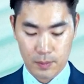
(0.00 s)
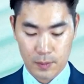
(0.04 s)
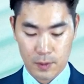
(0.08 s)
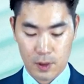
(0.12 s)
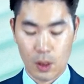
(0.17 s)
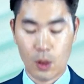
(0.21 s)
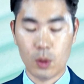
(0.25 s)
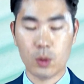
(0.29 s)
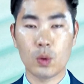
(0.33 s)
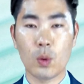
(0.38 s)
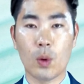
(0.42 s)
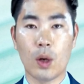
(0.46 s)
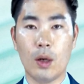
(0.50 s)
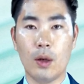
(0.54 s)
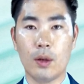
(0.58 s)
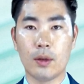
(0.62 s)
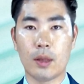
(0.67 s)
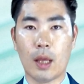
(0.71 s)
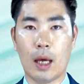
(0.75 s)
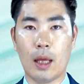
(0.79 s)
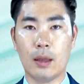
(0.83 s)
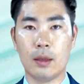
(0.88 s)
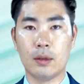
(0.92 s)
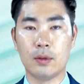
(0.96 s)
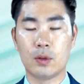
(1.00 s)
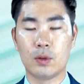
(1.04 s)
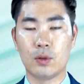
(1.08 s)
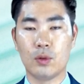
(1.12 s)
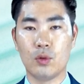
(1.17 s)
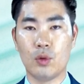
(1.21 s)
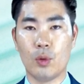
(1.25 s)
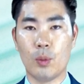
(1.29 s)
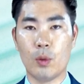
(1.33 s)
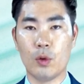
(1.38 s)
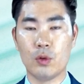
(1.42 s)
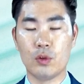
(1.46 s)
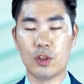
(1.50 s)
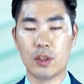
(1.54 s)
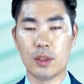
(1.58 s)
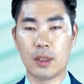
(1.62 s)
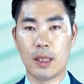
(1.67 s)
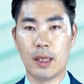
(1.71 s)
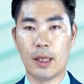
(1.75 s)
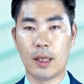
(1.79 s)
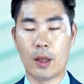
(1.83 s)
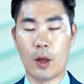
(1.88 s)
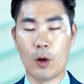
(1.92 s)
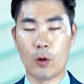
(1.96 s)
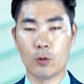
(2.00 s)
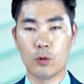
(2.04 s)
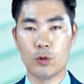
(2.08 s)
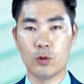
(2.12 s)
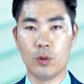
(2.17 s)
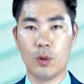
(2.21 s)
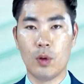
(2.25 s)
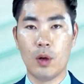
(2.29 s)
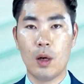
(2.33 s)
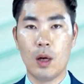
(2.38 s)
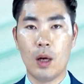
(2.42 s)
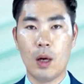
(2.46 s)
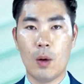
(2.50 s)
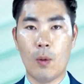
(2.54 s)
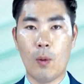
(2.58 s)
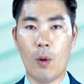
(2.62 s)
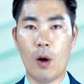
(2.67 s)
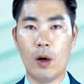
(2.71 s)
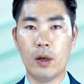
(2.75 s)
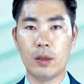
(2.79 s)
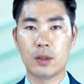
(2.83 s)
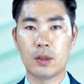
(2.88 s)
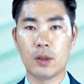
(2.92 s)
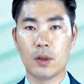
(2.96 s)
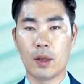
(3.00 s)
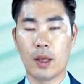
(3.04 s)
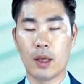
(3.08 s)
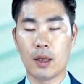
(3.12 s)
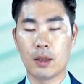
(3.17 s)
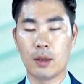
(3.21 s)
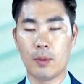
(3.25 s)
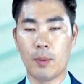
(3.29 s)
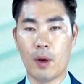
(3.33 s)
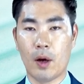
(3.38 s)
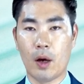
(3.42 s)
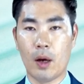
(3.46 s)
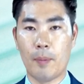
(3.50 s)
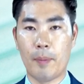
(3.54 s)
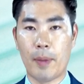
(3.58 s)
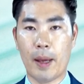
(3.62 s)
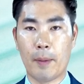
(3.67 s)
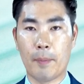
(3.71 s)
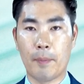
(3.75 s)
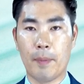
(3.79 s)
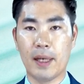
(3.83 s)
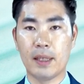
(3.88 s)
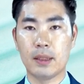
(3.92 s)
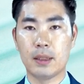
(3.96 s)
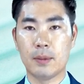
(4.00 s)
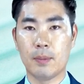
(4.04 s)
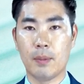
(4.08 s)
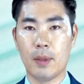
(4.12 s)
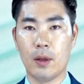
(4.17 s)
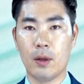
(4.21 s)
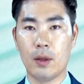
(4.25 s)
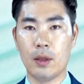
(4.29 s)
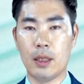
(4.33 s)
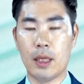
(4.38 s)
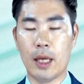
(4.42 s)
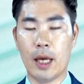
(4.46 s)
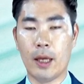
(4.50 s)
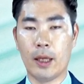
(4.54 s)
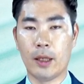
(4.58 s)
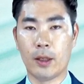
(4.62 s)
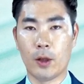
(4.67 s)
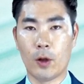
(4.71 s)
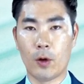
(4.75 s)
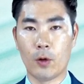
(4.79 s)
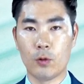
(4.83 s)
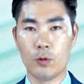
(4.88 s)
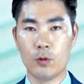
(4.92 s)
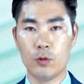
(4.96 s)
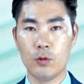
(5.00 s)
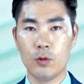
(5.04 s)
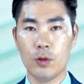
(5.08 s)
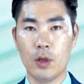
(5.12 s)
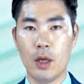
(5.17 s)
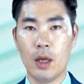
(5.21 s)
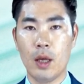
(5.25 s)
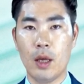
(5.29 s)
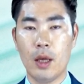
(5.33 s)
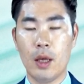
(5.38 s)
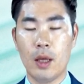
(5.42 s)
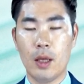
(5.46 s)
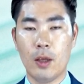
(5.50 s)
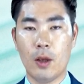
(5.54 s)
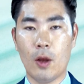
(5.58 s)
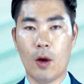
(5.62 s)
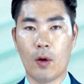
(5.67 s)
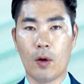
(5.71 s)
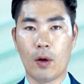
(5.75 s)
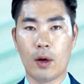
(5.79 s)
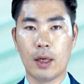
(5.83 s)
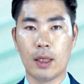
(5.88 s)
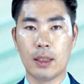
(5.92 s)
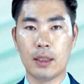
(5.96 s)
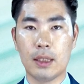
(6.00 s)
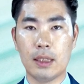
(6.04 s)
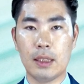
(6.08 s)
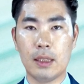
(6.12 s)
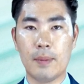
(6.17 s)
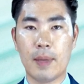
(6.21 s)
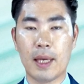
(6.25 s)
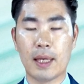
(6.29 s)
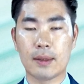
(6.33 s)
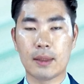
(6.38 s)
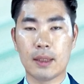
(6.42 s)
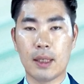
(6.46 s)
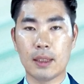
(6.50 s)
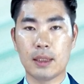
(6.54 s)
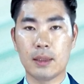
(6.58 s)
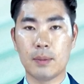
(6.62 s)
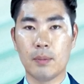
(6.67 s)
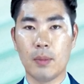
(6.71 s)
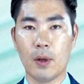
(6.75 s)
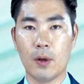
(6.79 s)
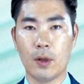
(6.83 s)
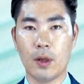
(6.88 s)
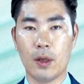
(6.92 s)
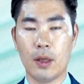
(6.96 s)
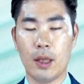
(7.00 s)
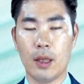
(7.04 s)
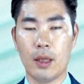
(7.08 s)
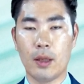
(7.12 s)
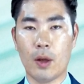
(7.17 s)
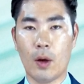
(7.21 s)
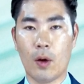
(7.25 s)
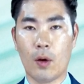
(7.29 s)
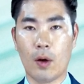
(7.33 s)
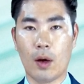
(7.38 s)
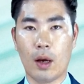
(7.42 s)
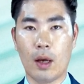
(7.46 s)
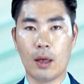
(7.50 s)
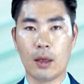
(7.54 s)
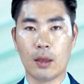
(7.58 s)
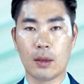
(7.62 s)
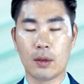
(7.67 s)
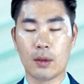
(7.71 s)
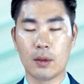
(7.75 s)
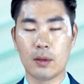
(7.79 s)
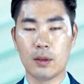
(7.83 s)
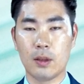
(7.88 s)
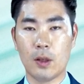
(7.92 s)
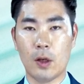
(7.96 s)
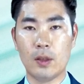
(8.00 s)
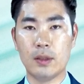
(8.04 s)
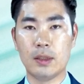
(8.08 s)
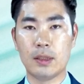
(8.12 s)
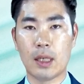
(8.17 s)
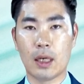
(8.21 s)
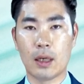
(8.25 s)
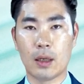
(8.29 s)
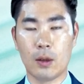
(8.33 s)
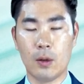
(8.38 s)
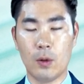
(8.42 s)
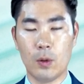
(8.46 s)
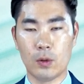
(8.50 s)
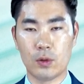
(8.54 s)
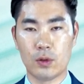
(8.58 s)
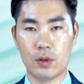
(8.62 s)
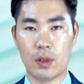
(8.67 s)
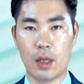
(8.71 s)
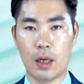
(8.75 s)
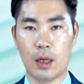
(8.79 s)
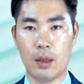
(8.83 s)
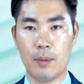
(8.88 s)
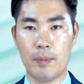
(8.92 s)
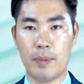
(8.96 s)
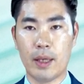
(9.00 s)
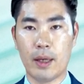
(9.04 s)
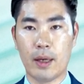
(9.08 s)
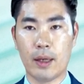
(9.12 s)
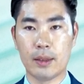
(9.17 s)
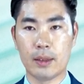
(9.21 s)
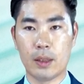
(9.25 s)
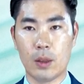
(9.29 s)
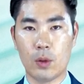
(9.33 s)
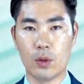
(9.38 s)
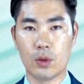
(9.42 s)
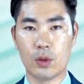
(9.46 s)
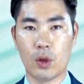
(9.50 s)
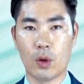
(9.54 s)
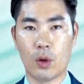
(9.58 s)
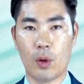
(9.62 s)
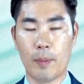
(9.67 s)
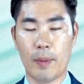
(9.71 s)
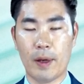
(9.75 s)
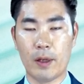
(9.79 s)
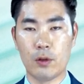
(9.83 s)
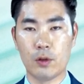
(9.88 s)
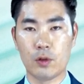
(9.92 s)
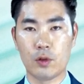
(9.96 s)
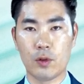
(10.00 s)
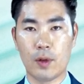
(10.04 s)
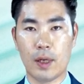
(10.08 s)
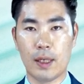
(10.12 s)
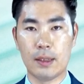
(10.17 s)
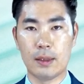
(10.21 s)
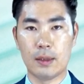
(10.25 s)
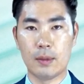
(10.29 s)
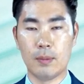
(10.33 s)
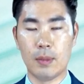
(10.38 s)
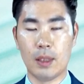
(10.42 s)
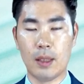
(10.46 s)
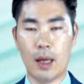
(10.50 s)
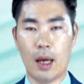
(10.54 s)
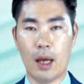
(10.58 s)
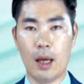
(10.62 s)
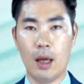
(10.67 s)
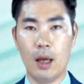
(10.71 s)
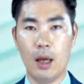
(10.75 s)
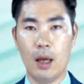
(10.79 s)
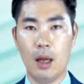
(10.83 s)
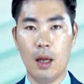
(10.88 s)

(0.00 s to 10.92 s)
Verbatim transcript: 청소 관련 단순 노무기의 경우 월정액 급여가 180만 원 이하인 경우 연간 240만 원의 연간 연장 근로수당을 비과세로 적용받을 수가 있습니다.